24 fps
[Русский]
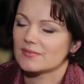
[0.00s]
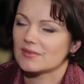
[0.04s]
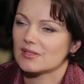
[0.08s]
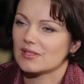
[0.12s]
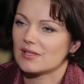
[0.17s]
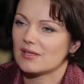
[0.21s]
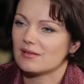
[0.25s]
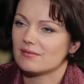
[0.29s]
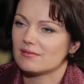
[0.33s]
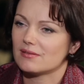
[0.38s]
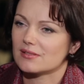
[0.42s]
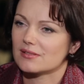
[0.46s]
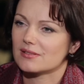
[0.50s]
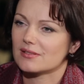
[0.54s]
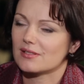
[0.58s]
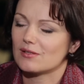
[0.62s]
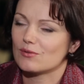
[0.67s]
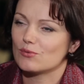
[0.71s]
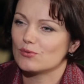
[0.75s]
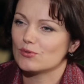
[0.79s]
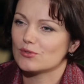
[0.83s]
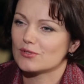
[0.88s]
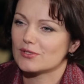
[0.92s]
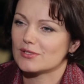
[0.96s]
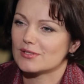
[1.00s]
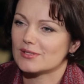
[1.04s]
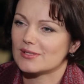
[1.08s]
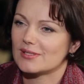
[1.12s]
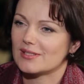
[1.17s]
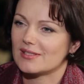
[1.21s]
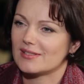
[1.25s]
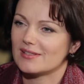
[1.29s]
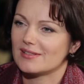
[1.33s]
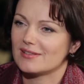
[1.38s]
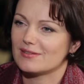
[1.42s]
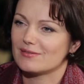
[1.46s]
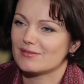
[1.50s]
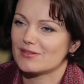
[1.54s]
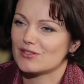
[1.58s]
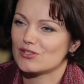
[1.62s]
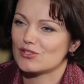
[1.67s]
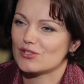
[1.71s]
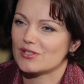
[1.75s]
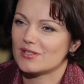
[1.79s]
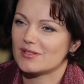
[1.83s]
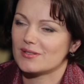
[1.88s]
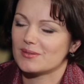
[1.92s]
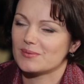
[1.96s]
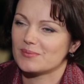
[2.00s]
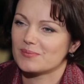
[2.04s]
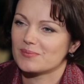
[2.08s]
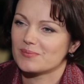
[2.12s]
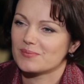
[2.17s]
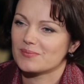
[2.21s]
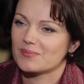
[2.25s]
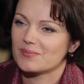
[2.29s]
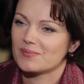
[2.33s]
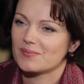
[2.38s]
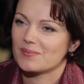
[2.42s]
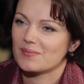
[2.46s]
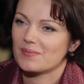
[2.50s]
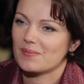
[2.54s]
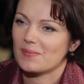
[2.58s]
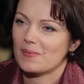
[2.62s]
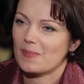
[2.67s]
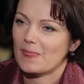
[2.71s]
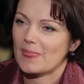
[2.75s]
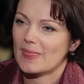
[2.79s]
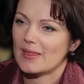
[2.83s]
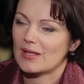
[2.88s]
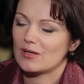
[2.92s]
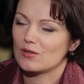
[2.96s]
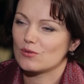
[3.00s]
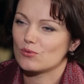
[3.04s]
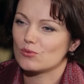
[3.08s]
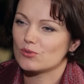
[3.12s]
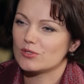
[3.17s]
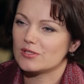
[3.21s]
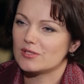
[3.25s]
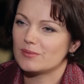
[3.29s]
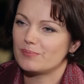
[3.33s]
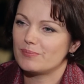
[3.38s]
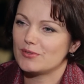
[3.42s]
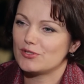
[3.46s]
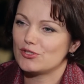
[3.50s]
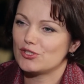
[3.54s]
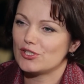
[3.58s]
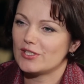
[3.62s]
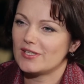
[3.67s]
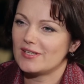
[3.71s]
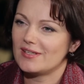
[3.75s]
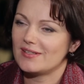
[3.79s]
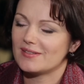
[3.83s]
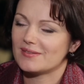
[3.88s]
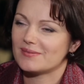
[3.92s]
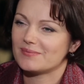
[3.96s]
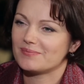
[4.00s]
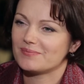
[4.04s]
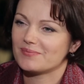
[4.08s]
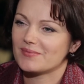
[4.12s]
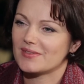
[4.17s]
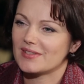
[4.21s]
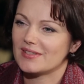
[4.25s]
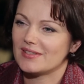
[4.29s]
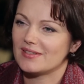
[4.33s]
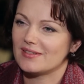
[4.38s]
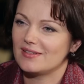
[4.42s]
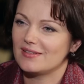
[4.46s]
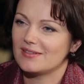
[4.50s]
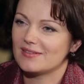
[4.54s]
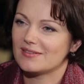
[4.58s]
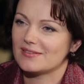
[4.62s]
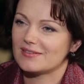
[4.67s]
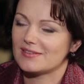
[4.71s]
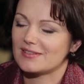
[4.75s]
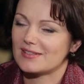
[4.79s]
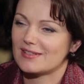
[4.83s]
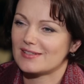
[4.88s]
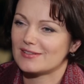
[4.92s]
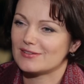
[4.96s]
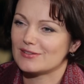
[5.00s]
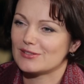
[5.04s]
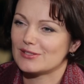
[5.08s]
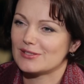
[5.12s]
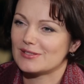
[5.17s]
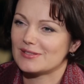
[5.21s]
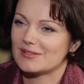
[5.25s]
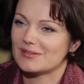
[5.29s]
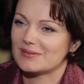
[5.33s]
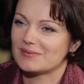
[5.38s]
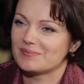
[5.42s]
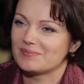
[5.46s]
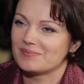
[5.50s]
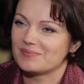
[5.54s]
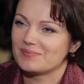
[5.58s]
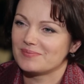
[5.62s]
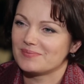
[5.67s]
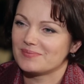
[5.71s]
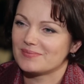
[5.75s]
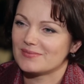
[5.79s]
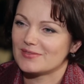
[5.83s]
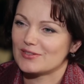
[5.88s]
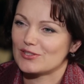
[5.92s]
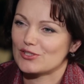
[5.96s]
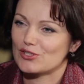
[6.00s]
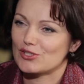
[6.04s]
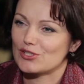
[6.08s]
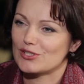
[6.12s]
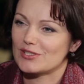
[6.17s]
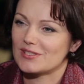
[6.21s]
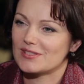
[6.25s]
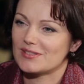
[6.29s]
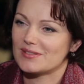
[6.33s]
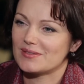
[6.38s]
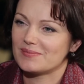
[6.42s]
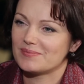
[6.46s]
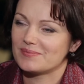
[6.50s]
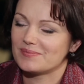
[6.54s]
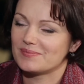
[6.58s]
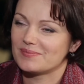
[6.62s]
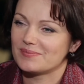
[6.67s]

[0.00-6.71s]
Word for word: Для вас какое состояние важнее? Грусти, печали или радости жизни?